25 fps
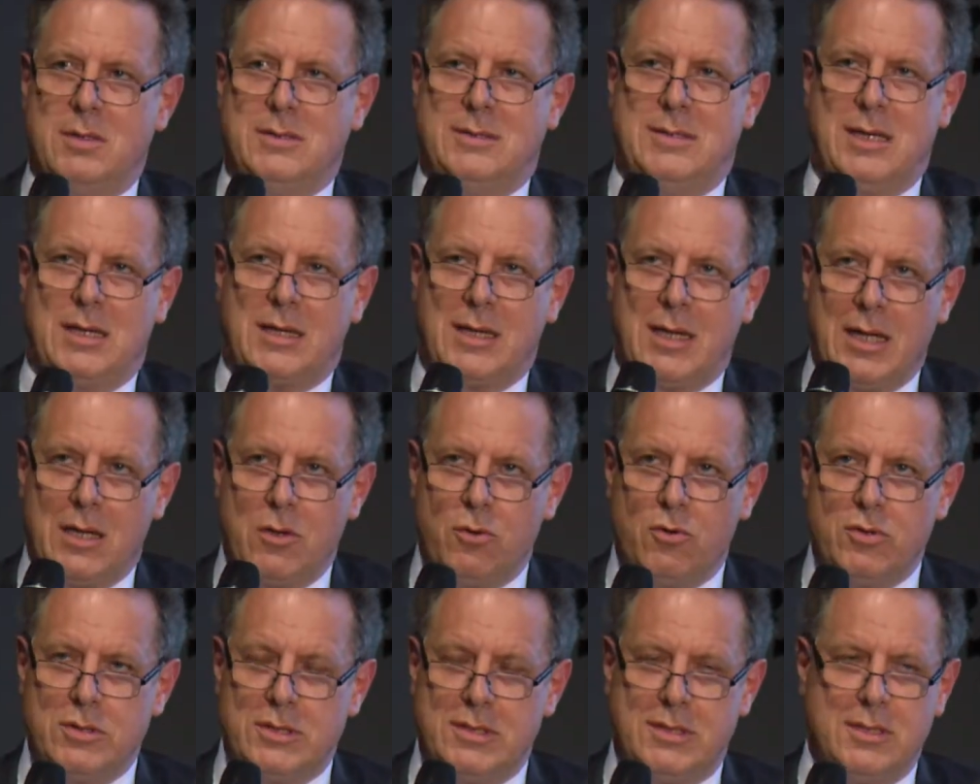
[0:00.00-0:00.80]
ça
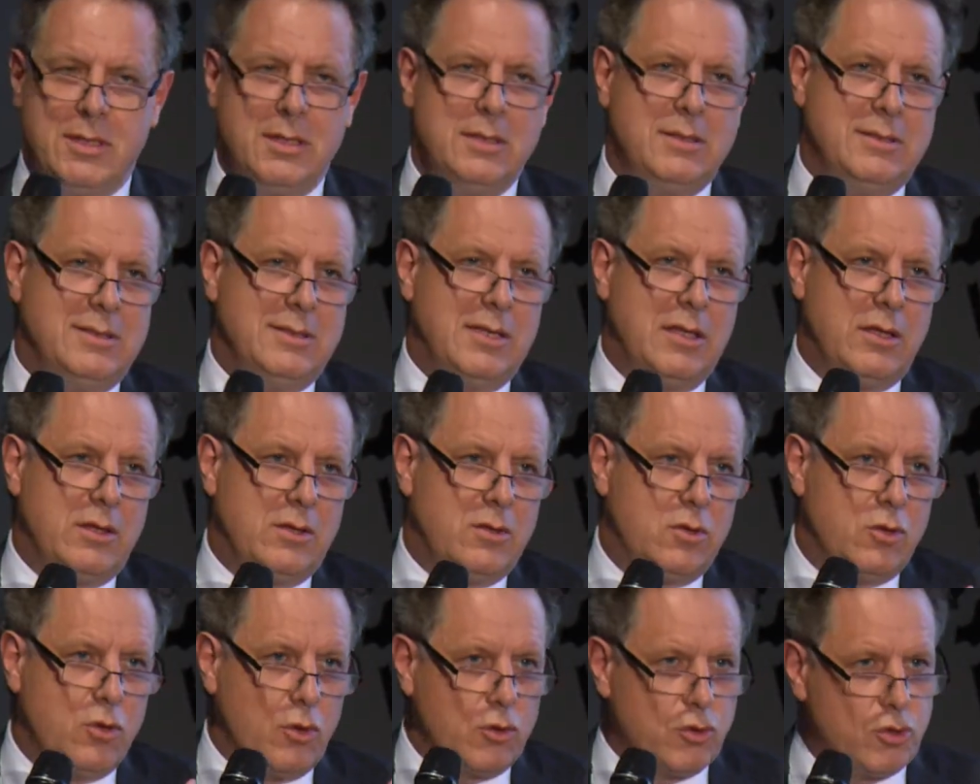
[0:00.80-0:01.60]
crée aussi
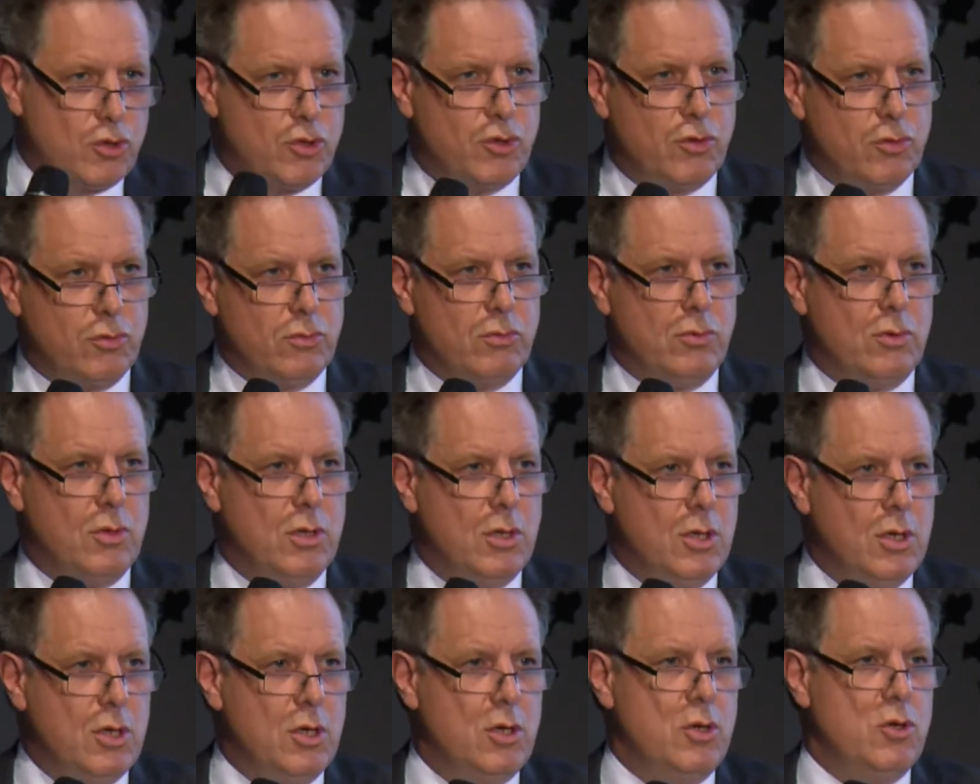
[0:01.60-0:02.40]
cette tension
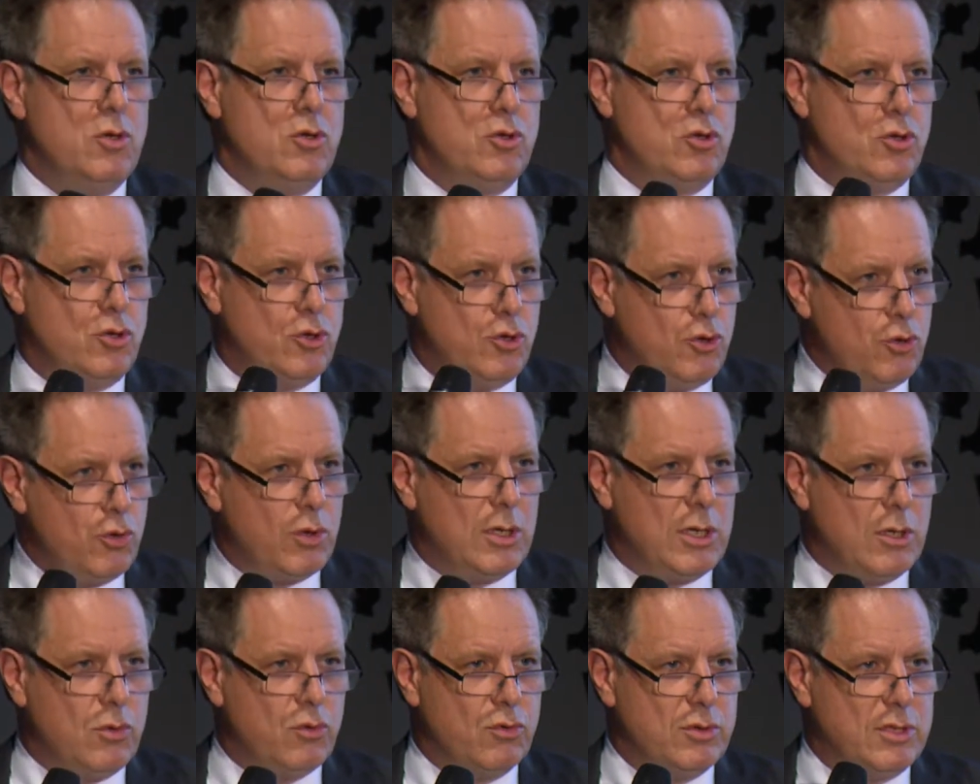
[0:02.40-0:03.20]

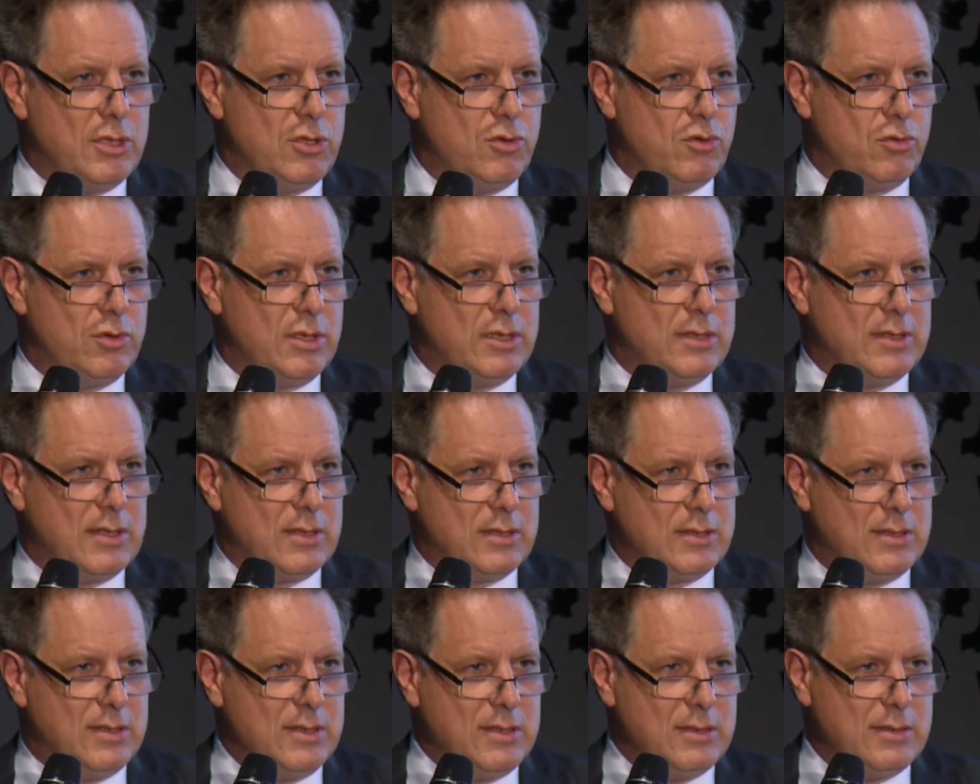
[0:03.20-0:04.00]
sur les conditions
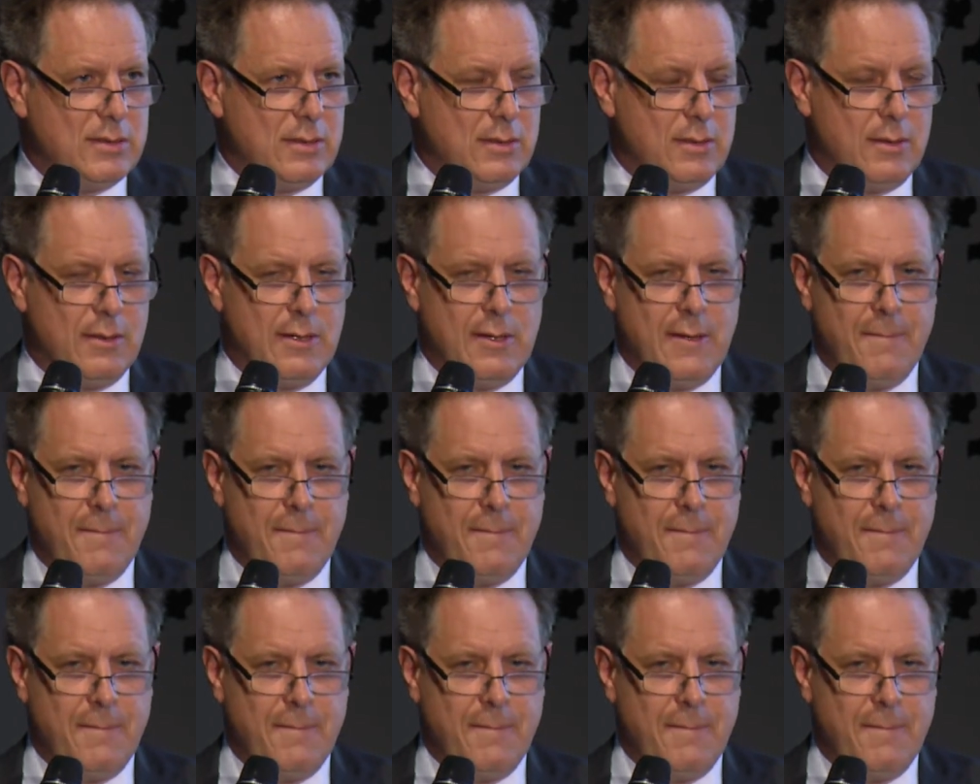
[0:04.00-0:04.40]
d'exercice,